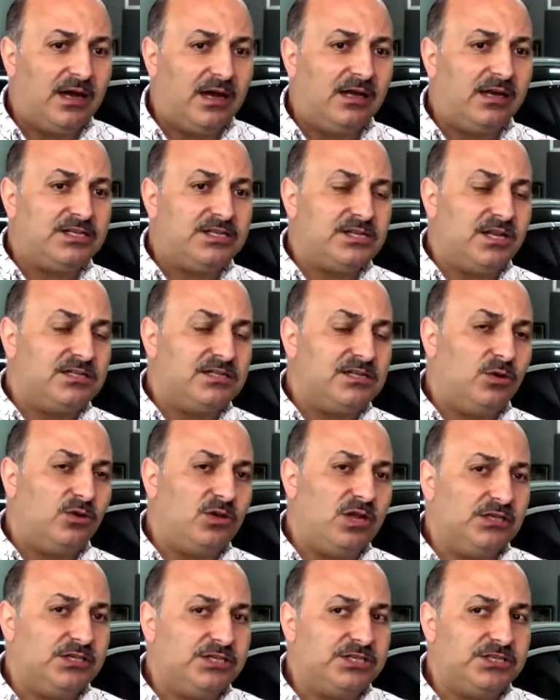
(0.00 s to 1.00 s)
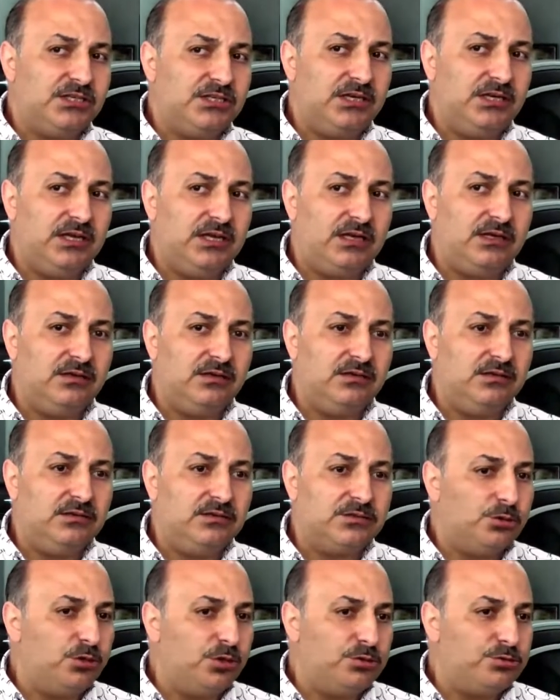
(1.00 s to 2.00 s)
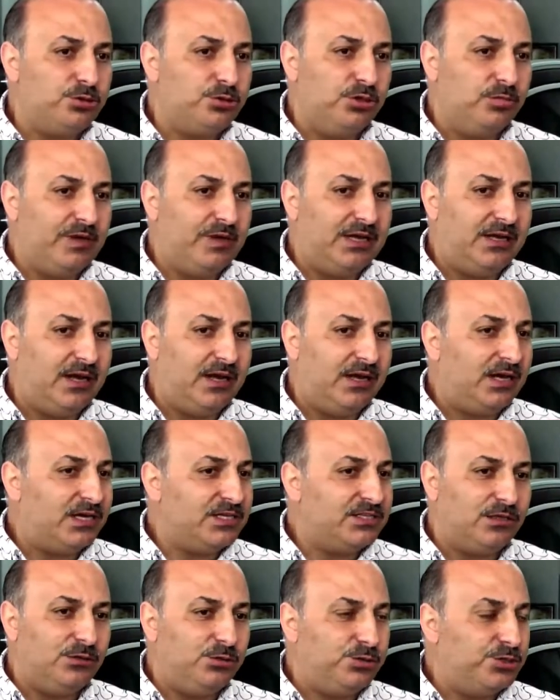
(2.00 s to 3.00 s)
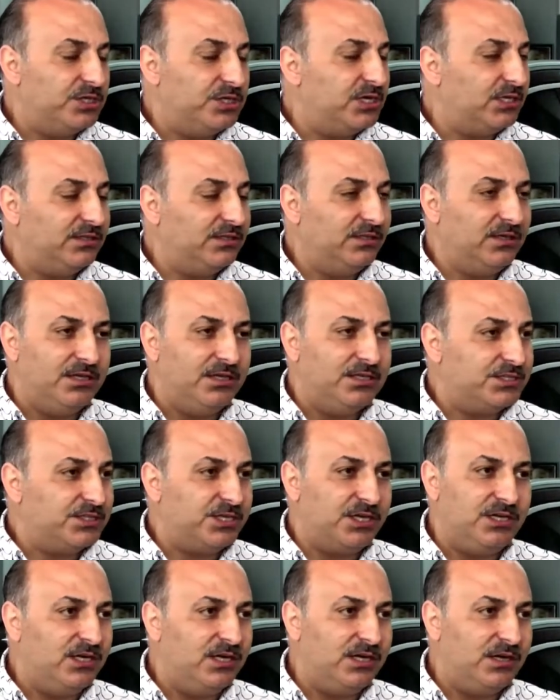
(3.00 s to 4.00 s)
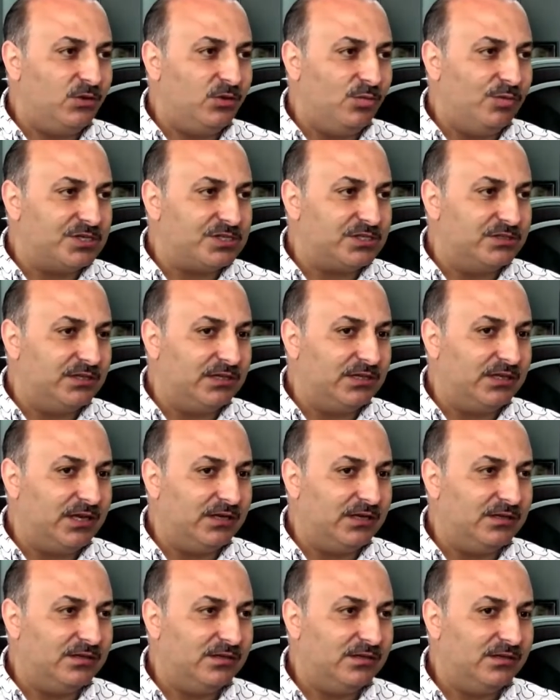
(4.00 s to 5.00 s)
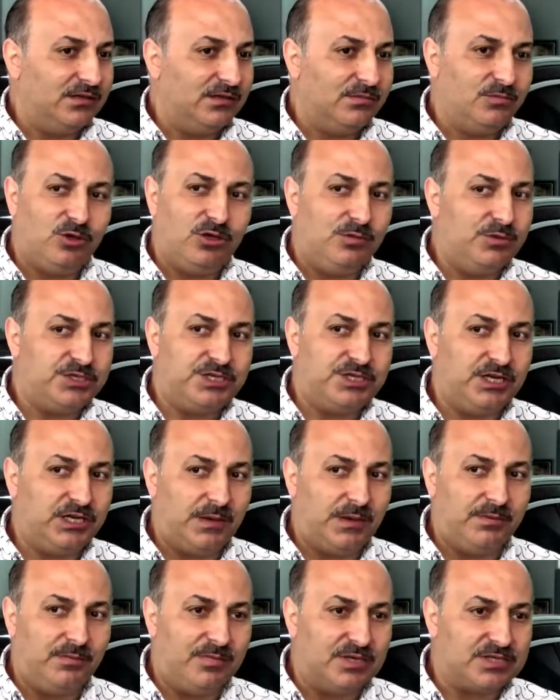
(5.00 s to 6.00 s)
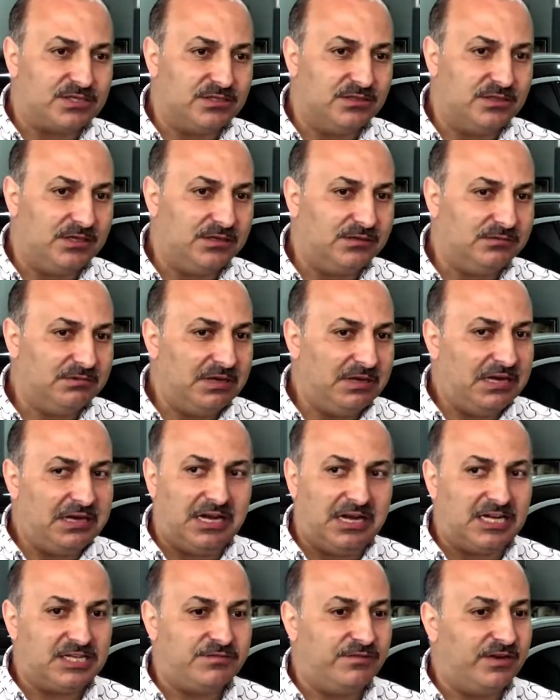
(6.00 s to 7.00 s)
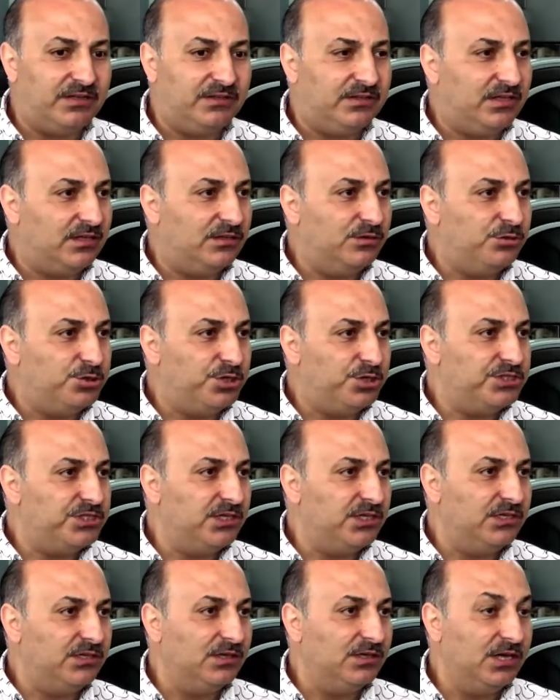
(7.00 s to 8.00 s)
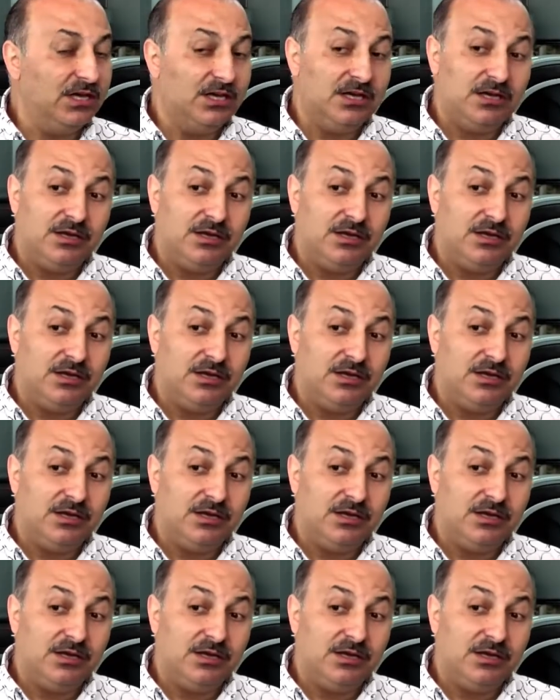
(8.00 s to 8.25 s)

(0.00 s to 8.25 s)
araç alacak olan kişilere yani e, şöyle söyleyeyim. Yani araçlar düşecek diye hiç şey olmasınlar yani. Böyle bir şeye kapılmasınlar. Yani araç fiyatları düşeceğini